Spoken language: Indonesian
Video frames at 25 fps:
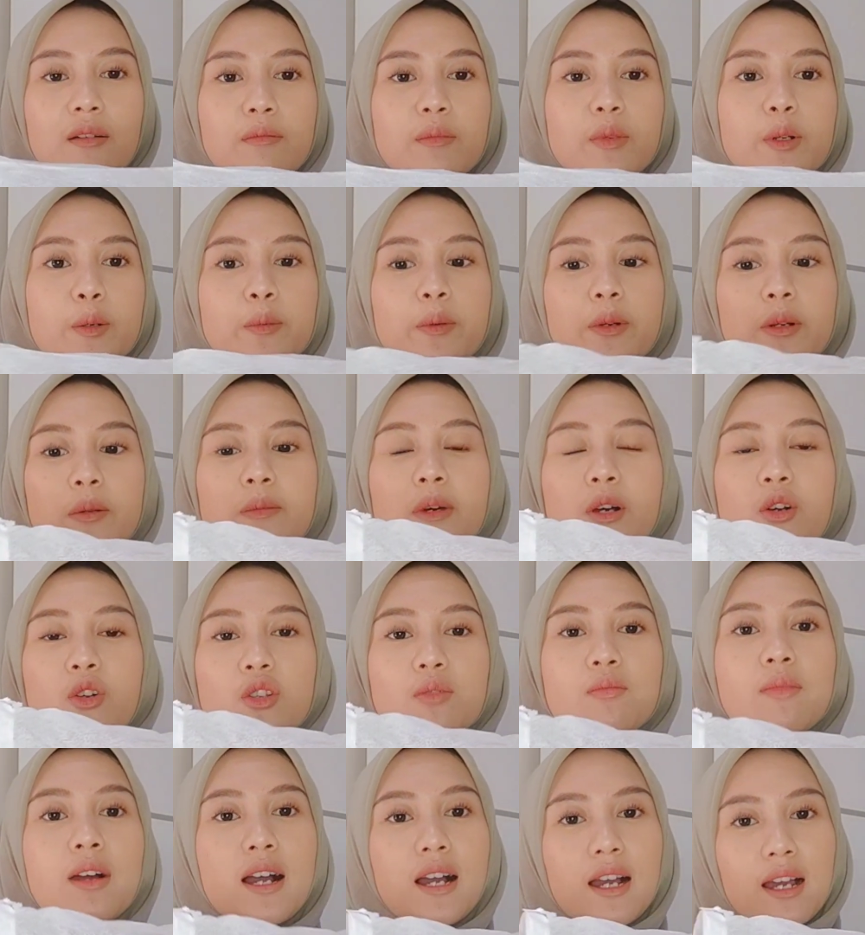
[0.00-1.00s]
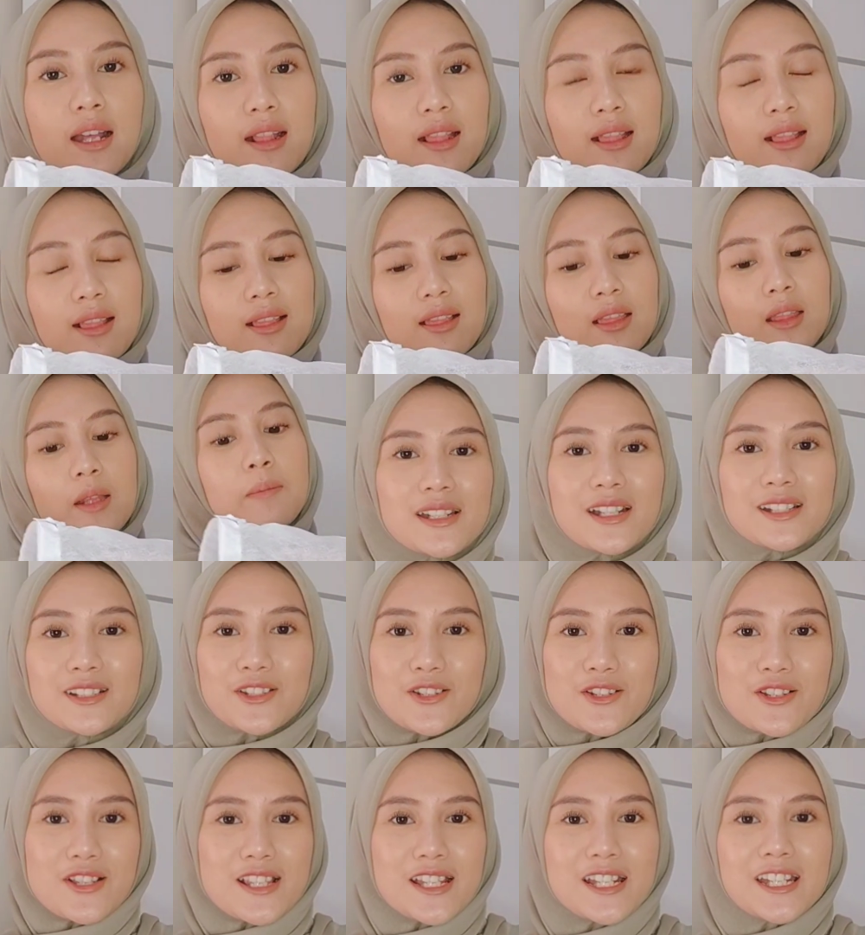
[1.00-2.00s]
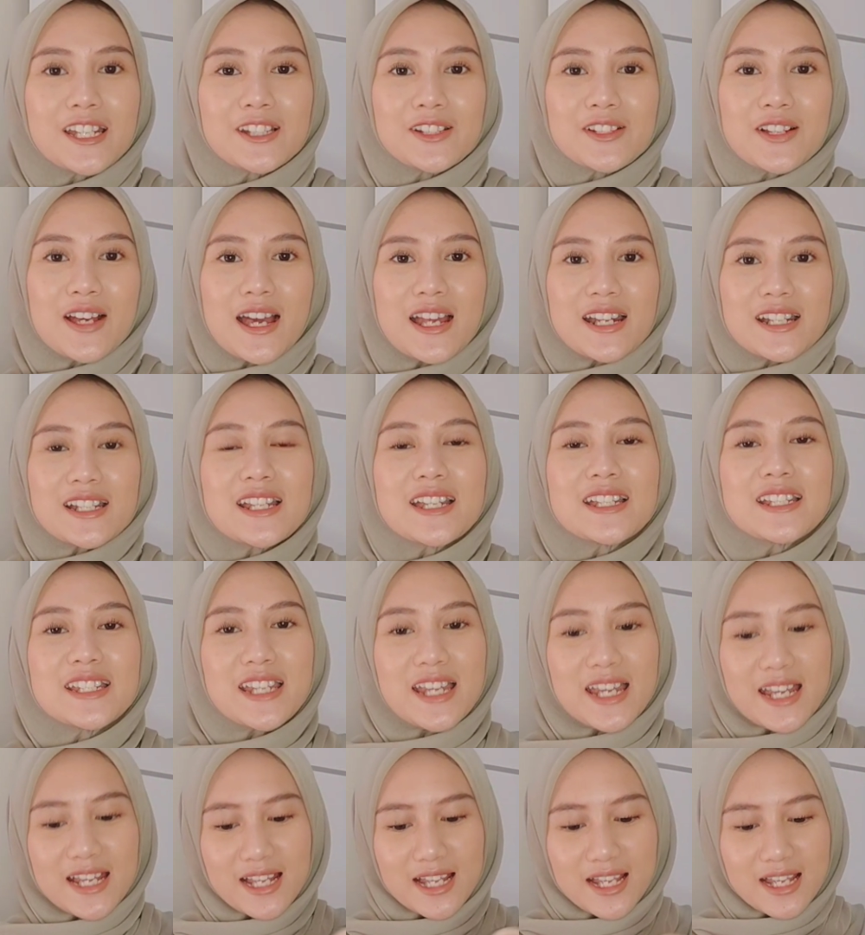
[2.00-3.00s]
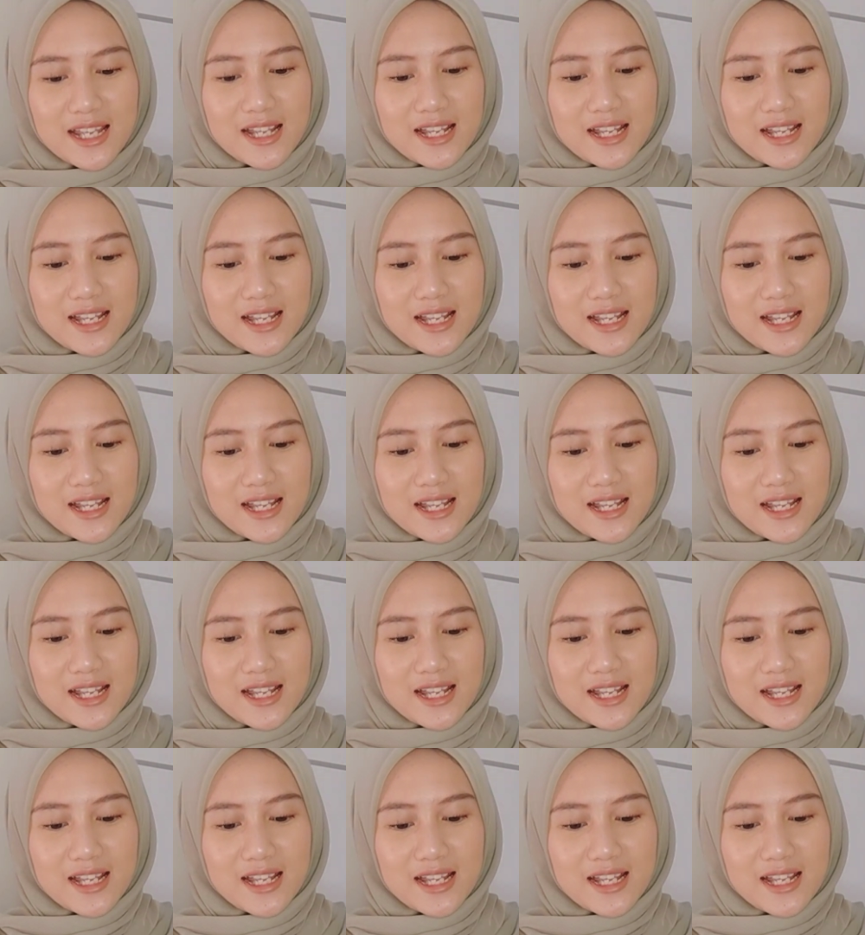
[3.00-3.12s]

bener-bener bagus banget nah terus ini tuh harganya